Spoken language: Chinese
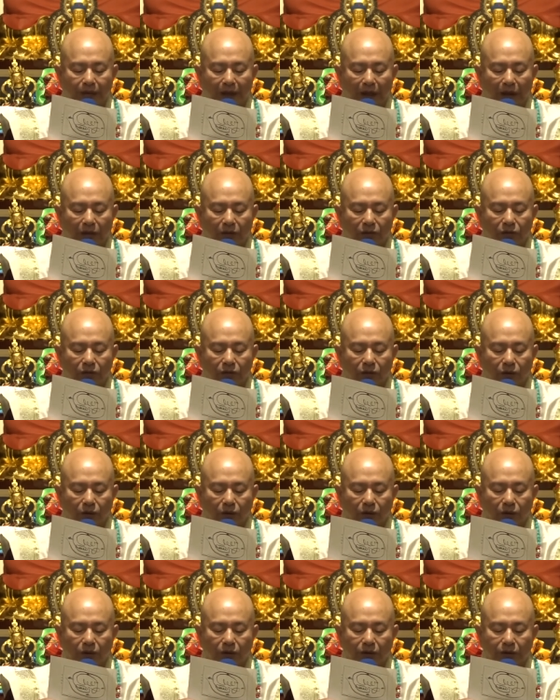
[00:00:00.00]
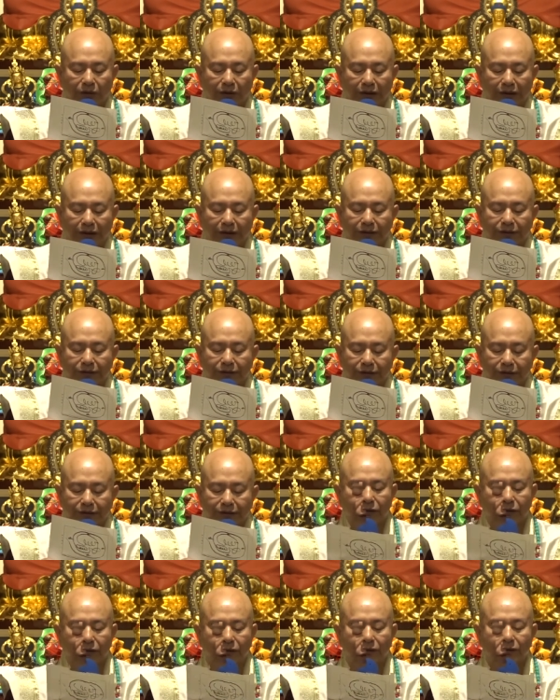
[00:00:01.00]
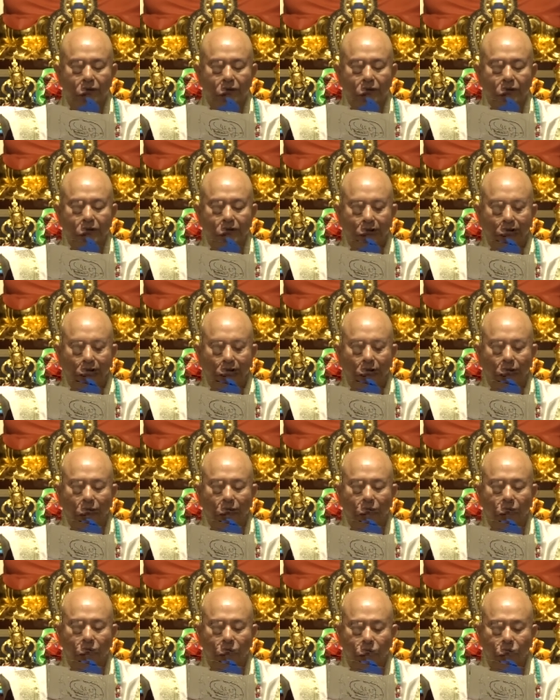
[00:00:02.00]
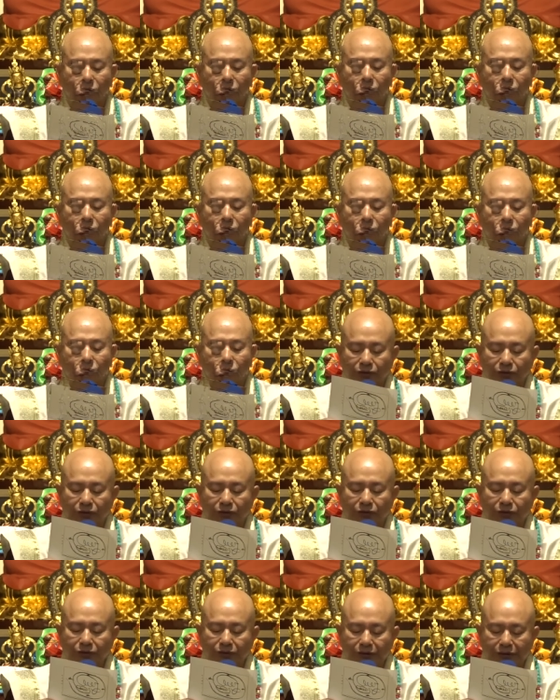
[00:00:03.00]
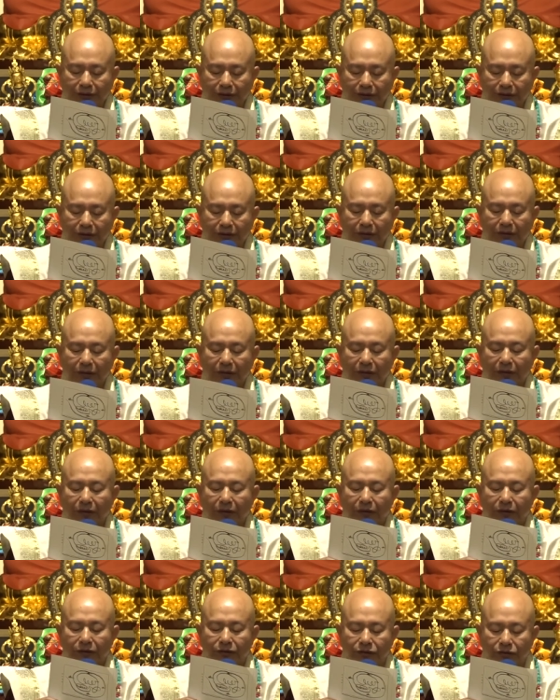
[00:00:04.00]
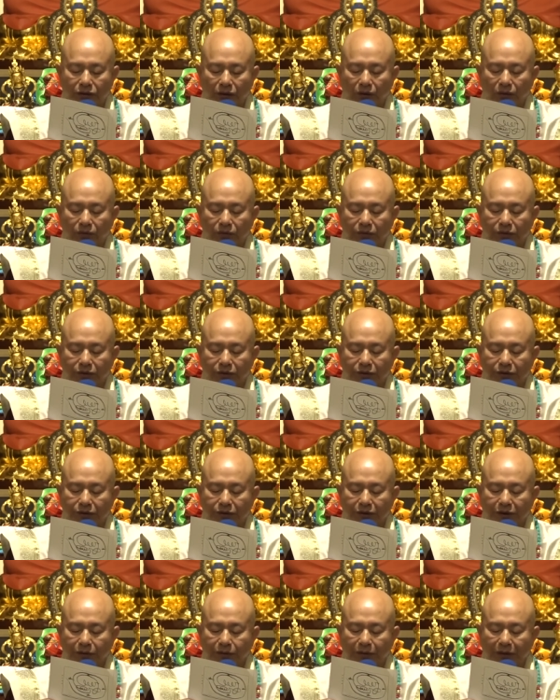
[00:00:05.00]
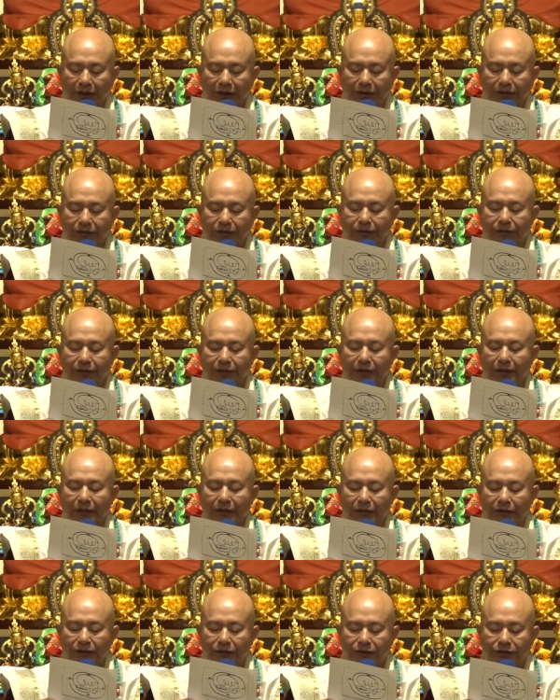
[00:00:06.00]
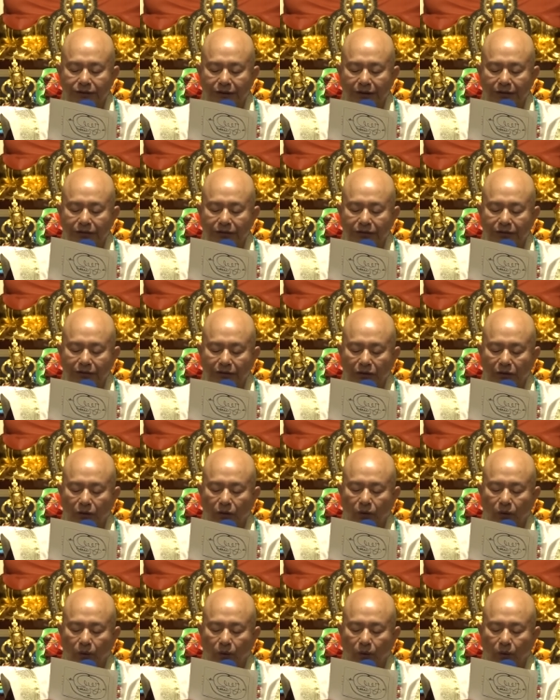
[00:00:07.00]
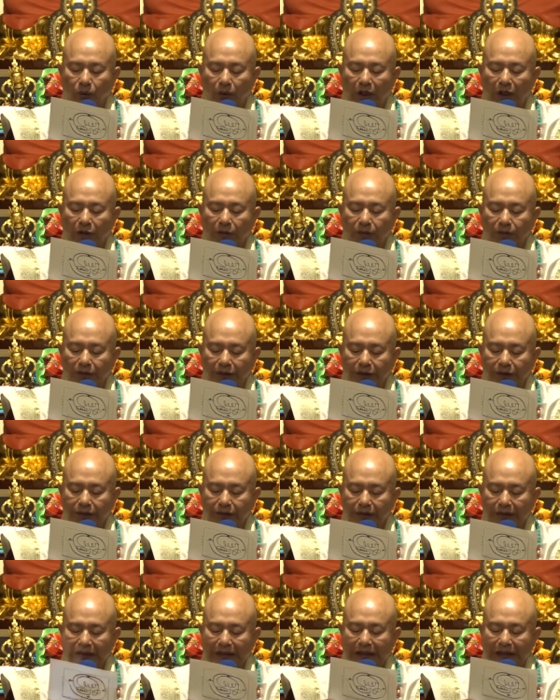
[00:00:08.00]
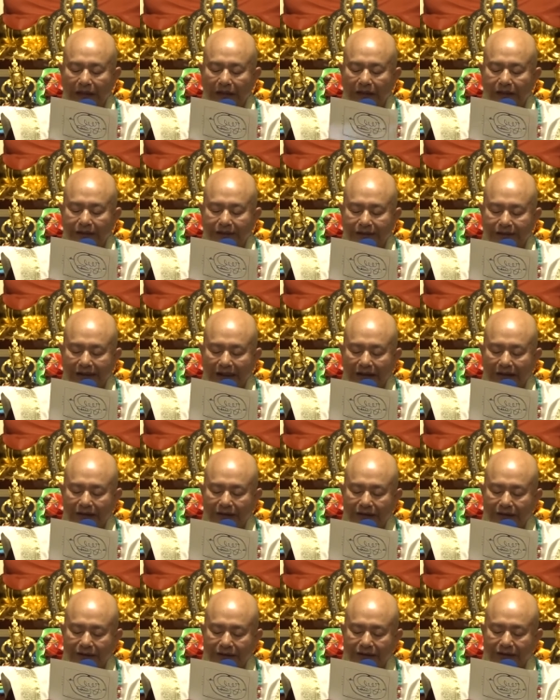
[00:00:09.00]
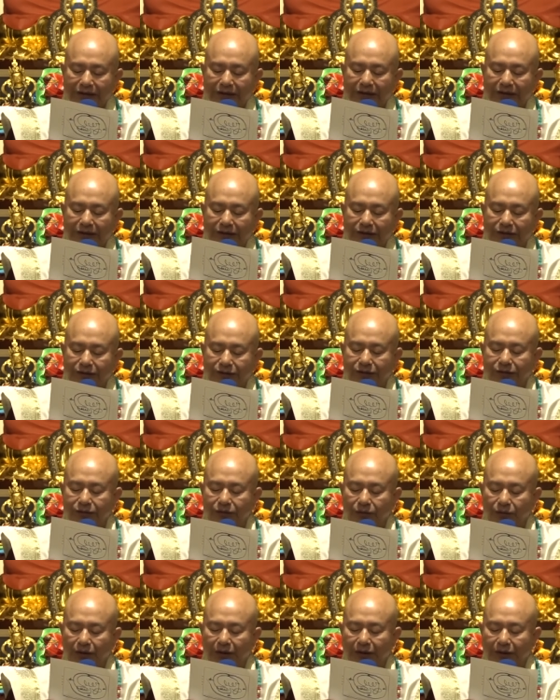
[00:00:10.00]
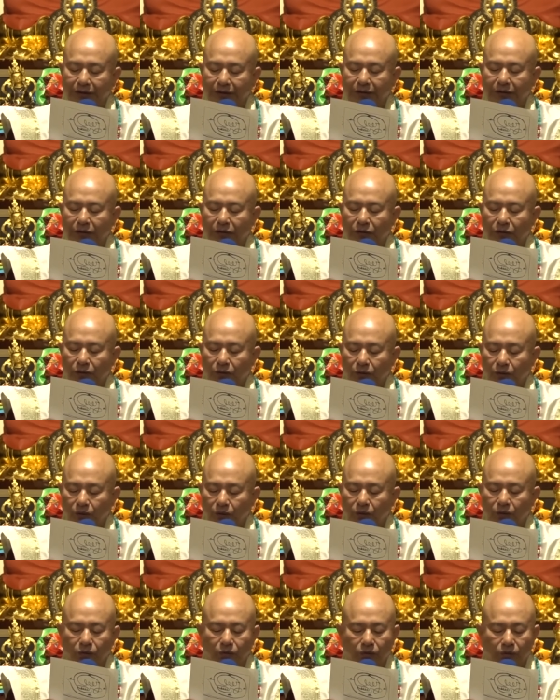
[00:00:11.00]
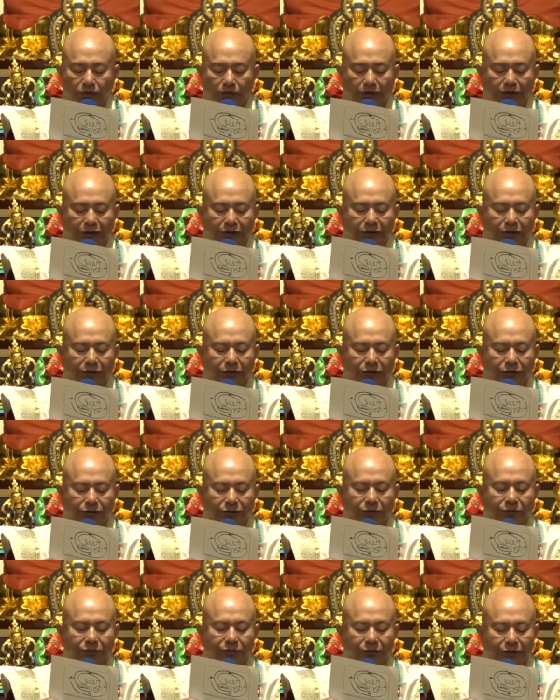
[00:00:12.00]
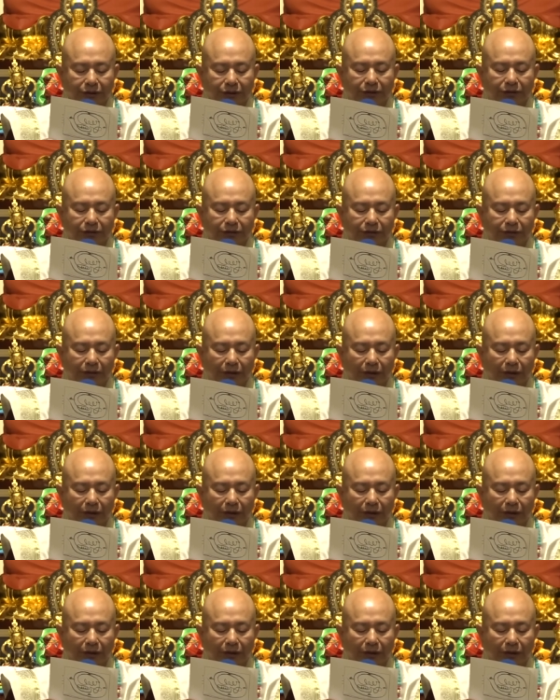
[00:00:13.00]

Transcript: 包罗天地，养育群生，受持一遍，身有光明，三界四位。五帝思引，